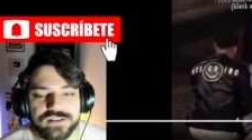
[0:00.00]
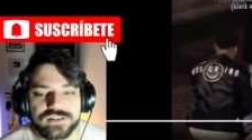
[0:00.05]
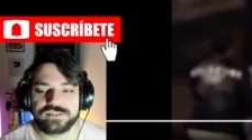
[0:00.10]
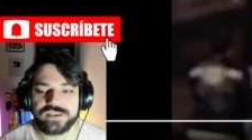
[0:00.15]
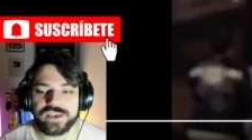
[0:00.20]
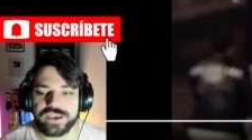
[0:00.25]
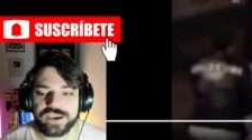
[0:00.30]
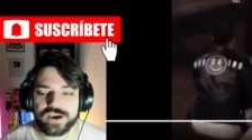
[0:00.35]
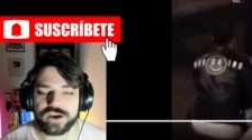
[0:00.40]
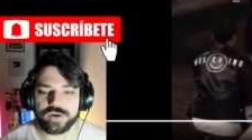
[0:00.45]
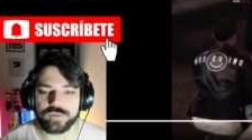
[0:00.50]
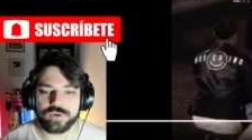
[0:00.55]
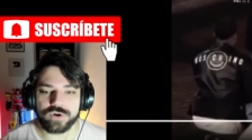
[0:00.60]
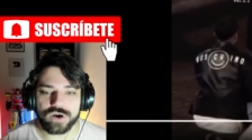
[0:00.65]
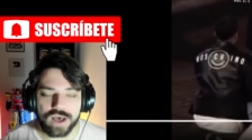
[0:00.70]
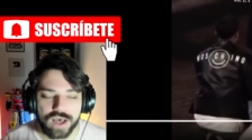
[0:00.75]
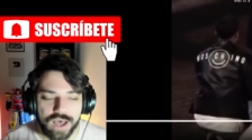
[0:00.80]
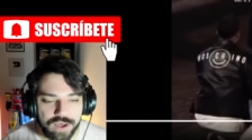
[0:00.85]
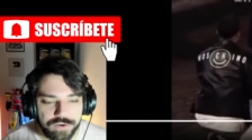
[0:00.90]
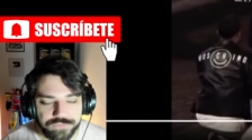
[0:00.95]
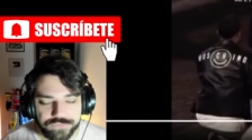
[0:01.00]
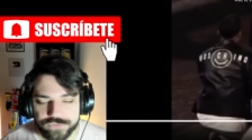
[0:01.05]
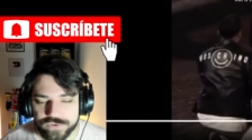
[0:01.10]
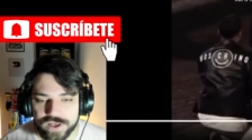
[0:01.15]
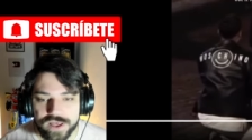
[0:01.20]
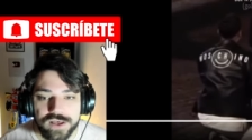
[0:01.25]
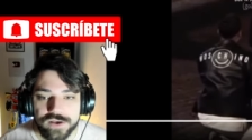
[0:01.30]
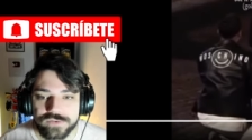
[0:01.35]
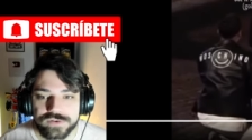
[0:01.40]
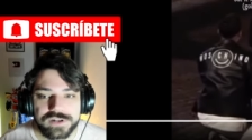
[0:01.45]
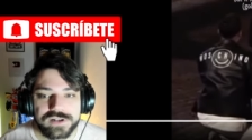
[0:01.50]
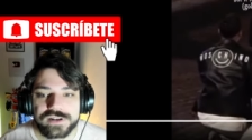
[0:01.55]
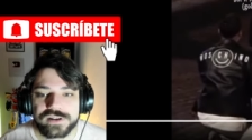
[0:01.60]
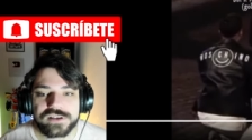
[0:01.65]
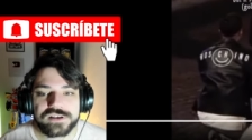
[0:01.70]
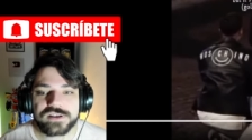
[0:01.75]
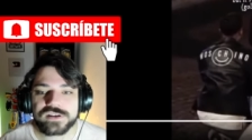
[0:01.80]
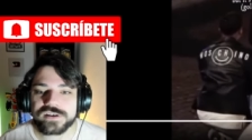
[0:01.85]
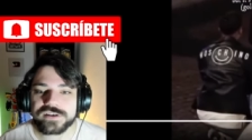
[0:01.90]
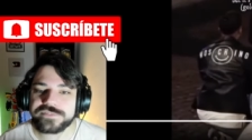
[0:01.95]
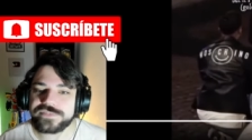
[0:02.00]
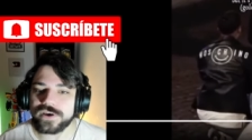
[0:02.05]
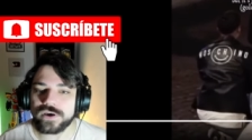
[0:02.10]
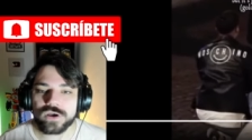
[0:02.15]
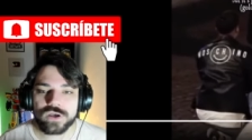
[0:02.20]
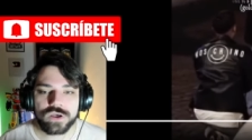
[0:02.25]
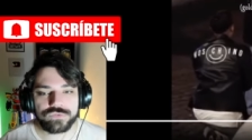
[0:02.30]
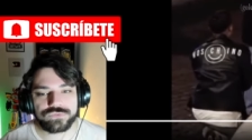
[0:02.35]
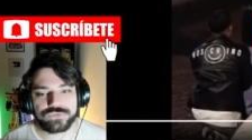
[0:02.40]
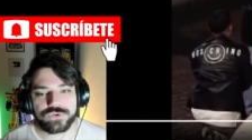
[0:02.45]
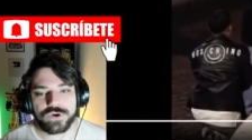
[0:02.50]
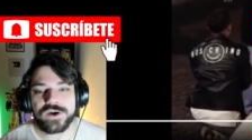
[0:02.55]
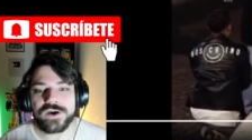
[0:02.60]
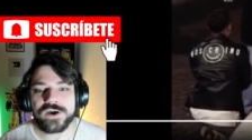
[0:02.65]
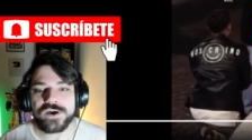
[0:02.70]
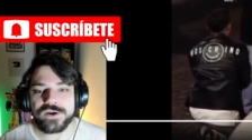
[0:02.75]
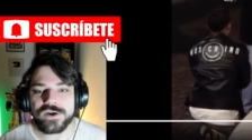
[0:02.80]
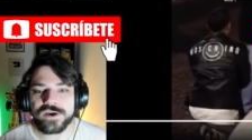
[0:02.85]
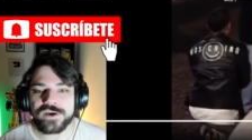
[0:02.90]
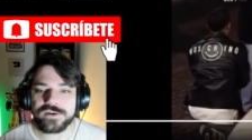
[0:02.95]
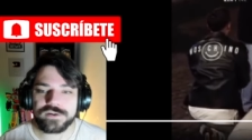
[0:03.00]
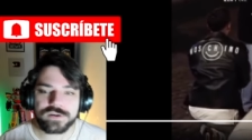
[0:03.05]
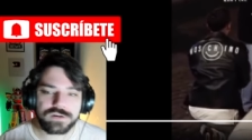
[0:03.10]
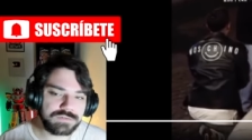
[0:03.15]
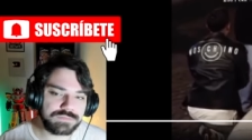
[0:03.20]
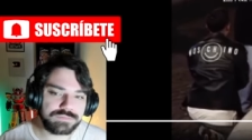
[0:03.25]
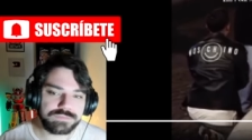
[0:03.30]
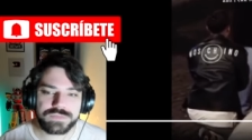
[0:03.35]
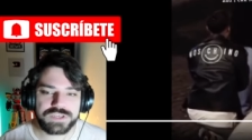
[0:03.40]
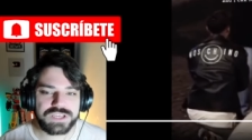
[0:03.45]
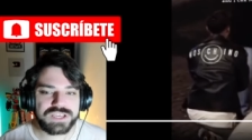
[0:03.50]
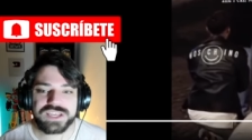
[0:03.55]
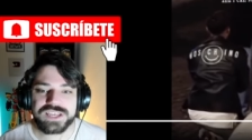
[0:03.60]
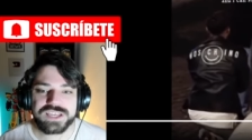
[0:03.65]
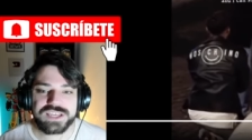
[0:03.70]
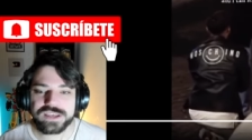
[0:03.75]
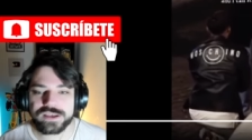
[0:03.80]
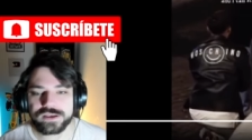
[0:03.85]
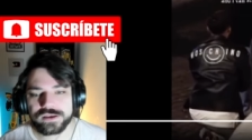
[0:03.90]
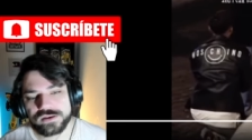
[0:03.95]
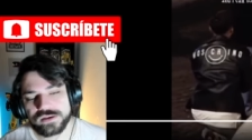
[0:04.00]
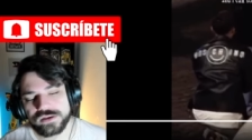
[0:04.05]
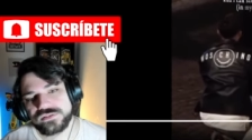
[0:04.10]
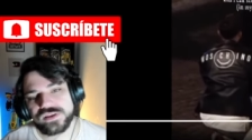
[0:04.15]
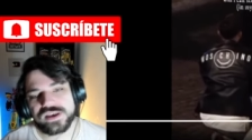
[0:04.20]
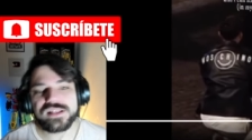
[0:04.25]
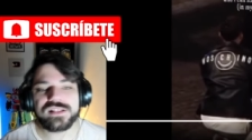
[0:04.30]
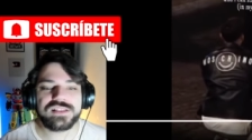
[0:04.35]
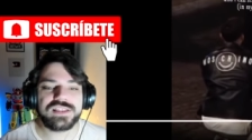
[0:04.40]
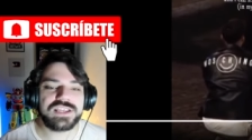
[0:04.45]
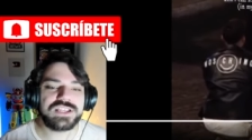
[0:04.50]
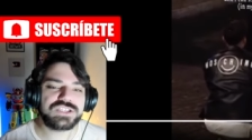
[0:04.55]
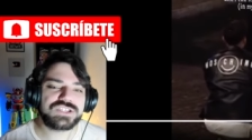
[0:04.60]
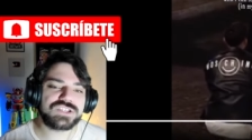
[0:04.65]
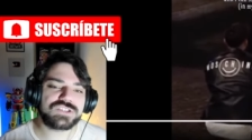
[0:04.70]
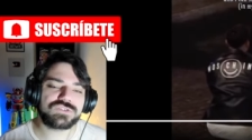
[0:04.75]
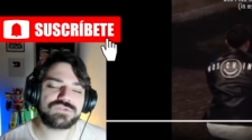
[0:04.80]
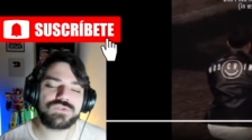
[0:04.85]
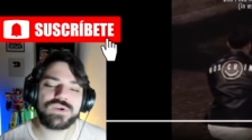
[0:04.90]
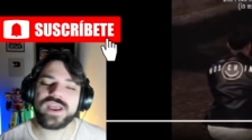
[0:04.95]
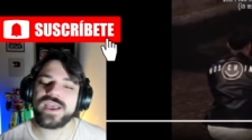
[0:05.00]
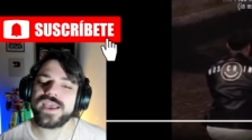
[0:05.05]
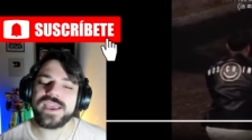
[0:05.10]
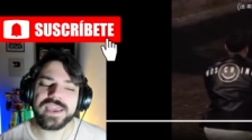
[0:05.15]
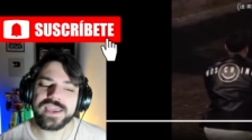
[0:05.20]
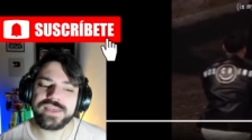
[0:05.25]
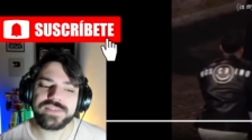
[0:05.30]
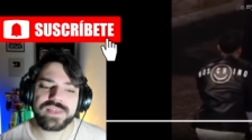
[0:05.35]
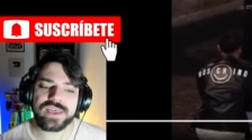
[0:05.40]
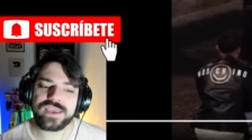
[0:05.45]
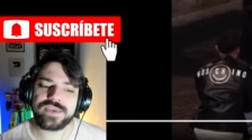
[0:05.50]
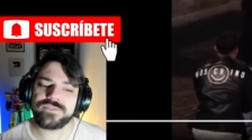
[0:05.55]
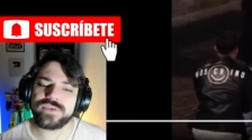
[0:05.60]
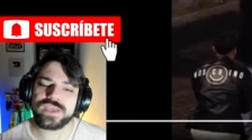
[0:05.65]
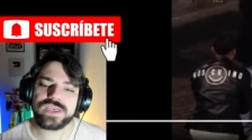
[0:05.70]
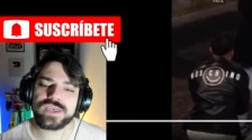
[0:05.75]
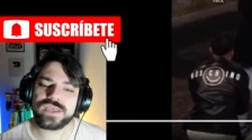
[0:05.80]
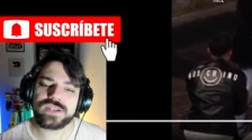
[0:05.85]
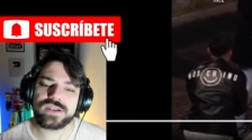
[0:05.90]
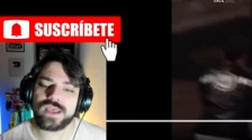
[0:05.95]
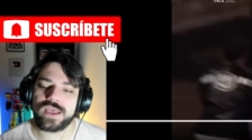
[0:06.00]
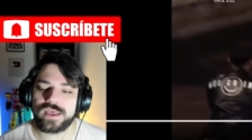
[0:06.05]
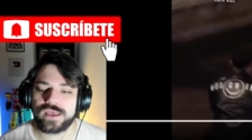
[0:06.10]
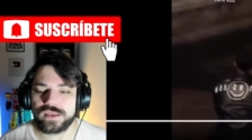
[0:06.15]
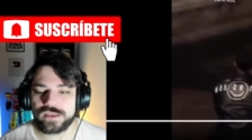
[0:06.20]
Y es como, I found a love for me. lynch just right, been.